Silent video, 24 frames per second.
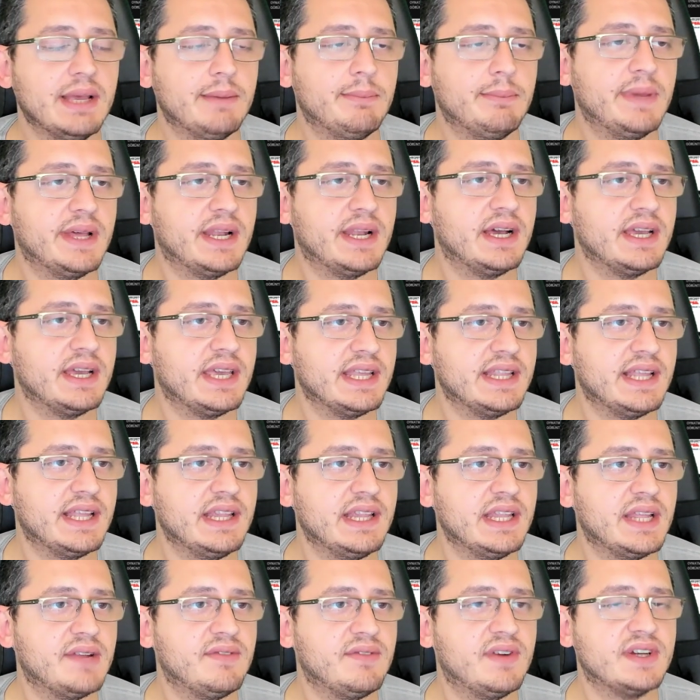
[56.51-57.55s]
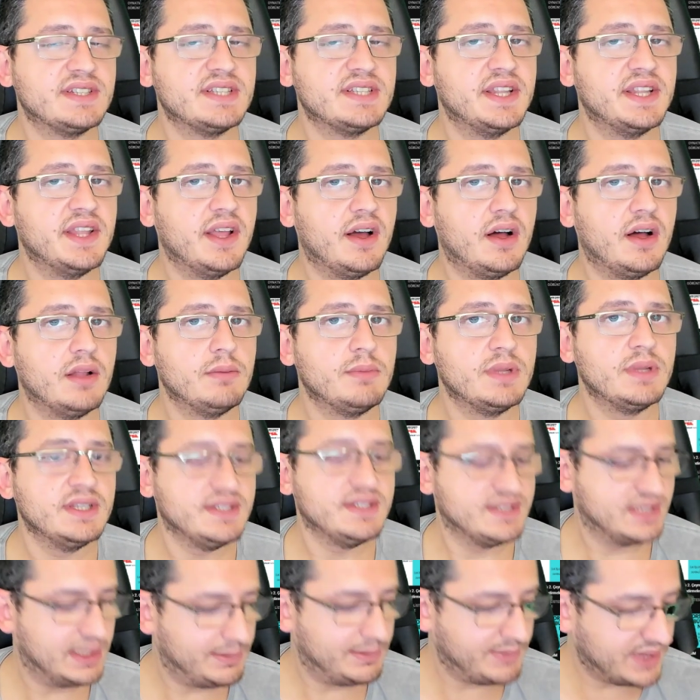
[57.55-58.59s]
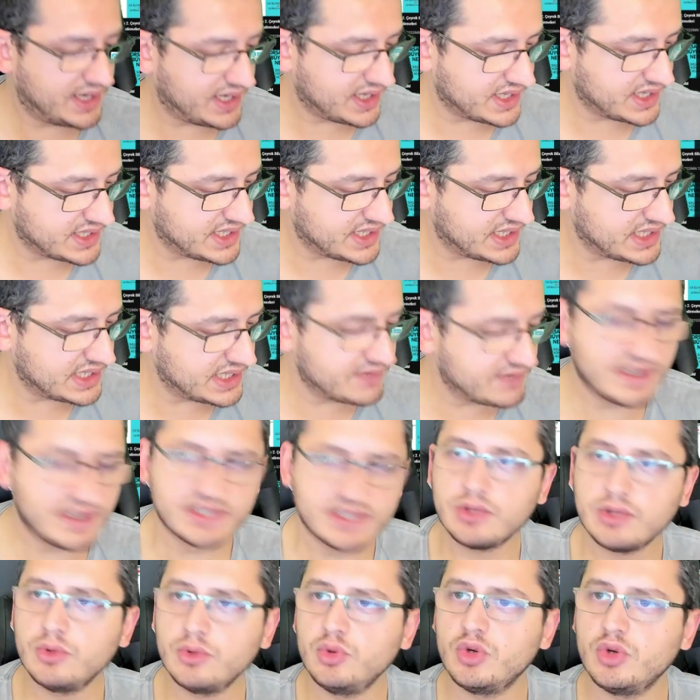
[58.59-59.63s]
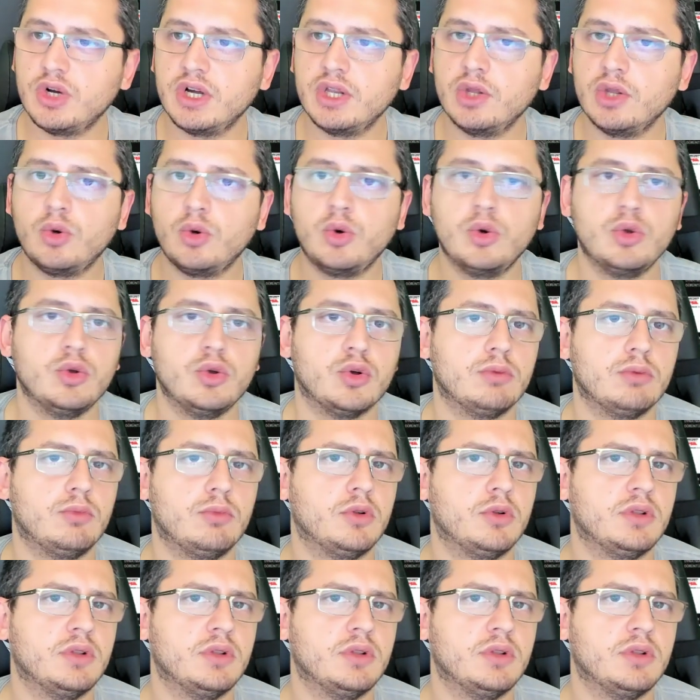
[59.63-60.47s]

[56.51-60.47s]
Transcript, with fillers: merak edenler varsa, ne almalıyız diye merak edenler varsa da yukarıya koyuyorum.